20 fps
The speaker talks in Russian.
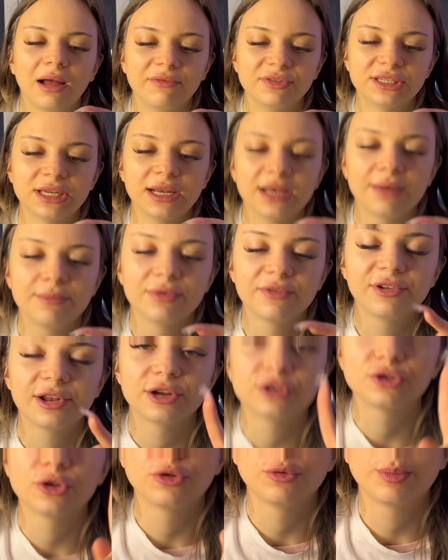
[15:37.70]
Официально
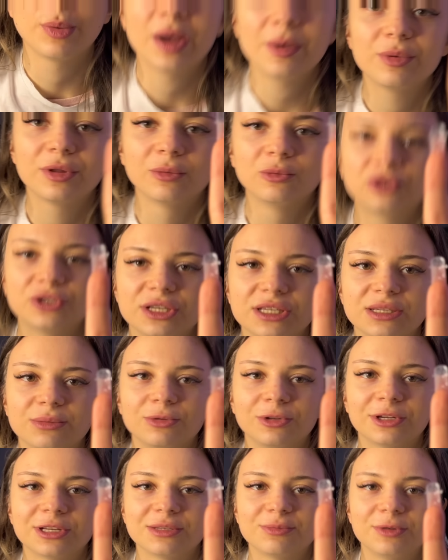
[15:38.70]
объявляю, что я тупая, потому что я
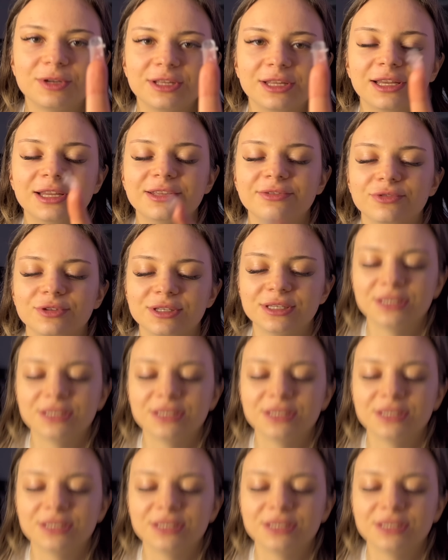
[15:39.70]
забыла распределить вот